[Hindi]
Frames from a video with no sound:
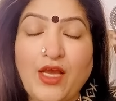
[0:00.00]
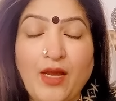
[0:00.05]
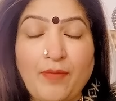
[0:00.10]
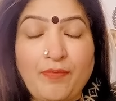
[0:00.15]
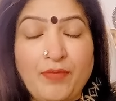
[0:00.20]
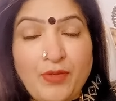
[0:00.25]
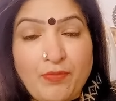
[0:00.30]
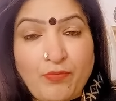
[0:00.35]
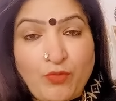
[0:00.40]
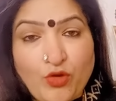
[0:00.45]

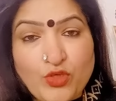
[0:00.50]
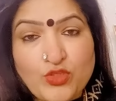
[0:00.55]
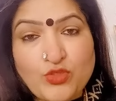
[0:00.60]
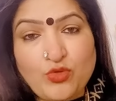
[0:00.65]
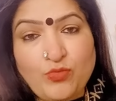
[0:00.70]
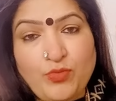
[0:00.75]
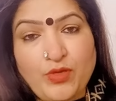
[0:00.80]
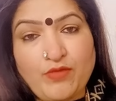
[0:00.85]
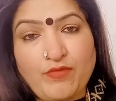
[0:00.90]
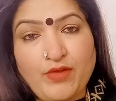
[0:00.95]
अपने बॉस
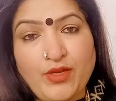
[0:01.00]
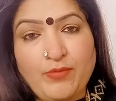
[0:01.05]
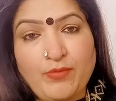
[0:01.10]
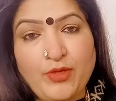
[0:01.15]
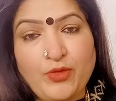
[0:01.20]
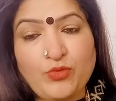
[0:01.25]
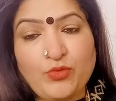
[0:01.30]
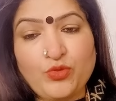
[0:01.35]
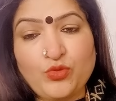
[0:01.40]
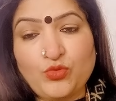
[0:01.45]
को भगवान
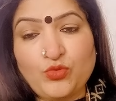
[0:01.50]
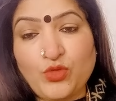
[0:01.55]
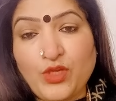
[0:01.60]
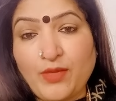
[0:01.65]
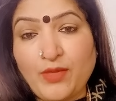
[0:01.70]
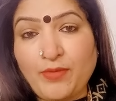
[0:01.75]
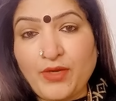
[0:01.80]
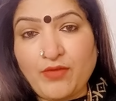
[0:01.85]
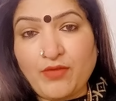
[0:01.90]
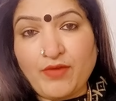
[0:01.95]
मानोगे तो
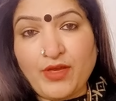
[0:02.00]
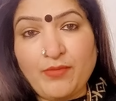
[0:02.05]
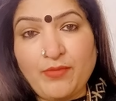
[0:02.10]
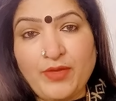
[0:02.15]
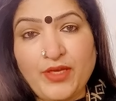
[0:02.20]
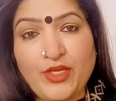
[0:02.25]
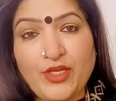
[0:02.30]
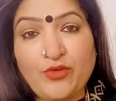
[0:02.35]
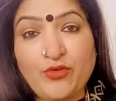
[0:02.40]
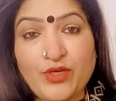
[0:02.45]
दुनिया भगवान
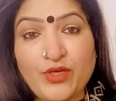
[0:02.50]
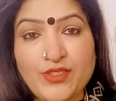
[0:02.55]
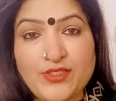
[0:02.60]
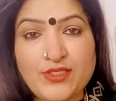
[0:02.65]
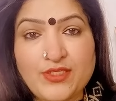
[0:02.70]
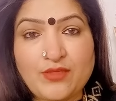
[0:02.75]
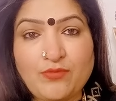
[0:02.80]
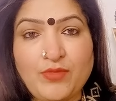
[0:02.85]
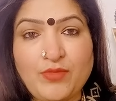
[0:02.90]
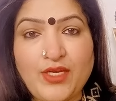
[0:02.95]
मानेगी और
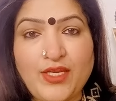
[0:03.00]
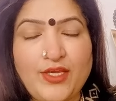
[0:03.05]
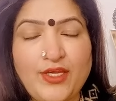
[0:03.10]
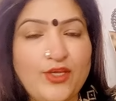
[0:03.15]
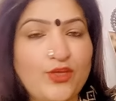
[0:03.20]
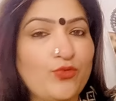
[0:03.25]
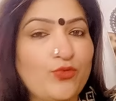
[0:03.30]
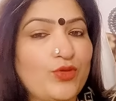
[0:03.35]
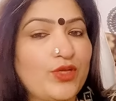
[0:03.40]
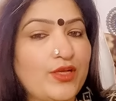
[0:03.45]
इज्जत मिलेगी
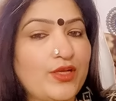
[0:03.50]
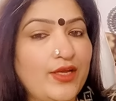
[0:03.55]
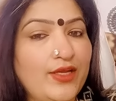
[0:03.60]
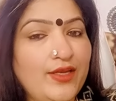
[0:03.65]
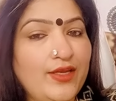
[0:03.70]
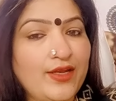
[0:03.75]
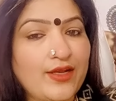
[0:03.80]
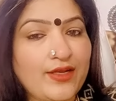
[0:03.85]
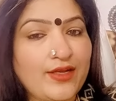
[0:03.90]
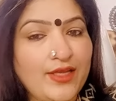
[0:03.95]
क्योंकि
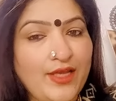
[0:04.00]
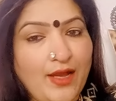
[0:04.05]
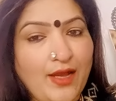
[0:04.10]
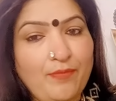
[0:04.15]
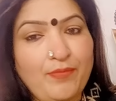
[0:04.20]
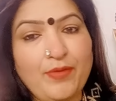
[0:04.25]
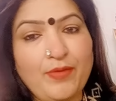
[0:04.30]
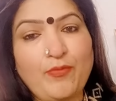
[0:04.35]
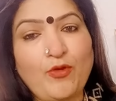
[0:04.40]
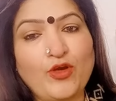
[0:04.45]
कहीं ना कहीं आप
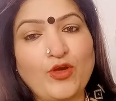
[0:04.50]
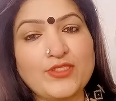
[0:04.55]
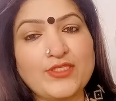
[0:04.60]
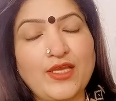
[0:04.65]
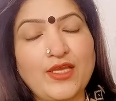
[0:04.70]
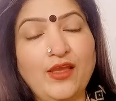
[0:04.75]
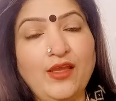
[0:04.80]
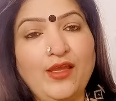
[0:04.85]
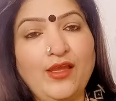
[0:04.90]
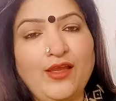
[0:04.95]
भी बॉस
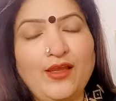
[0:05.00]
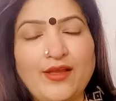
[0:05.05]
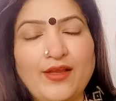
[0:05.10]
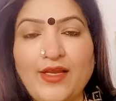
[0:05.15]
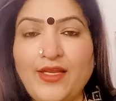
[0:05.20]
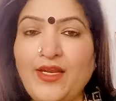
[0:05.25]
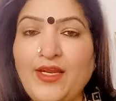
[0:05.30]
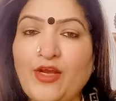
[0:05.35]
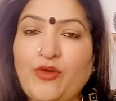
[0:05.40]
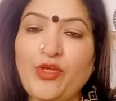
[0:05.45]
हैं
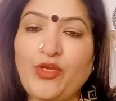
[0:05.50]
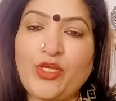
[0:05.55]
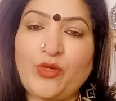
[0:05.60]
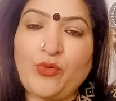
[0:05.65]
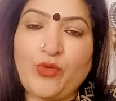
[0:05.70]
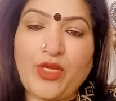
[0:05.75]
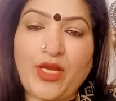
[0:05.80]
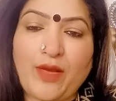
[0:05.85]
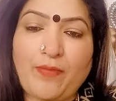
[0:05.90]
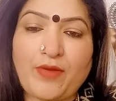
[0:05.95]
कहीं ना कहीं
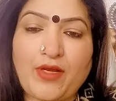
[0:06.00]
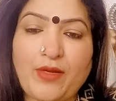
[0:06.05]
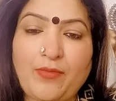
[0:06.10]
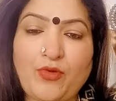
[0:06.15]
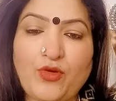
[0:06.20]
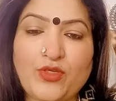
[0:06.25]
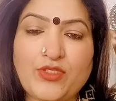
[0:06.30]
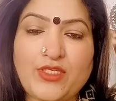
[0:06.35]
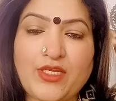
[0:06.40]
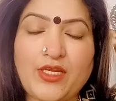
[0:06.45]
कोई आपका
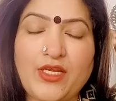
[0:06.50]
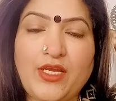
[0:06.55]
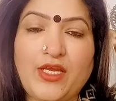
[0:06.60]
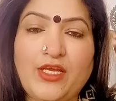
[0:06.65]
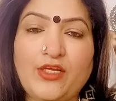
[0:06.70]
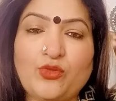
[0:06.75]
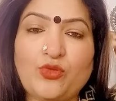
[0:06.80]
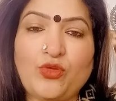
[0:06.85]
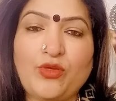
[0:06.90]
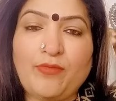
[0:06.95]
बॉस है
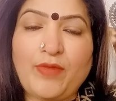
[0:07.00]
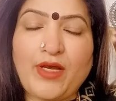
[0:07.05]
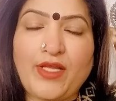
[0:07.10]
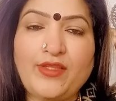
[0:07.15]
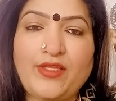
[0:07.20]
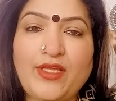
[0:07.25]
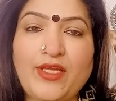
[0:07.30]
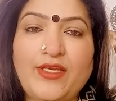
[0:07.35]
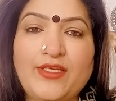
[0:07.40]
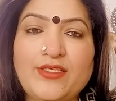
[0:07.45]
तो
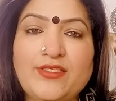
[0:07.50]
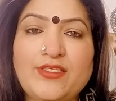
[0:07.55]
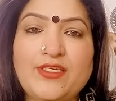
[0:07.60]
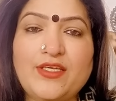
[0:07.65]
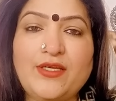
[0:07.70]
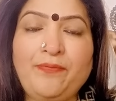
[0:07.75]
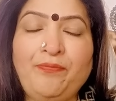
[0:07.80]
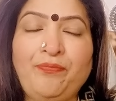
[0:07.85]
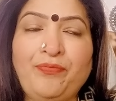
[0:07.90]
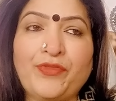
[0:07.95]
ईमानदारी
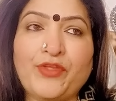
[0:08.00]
से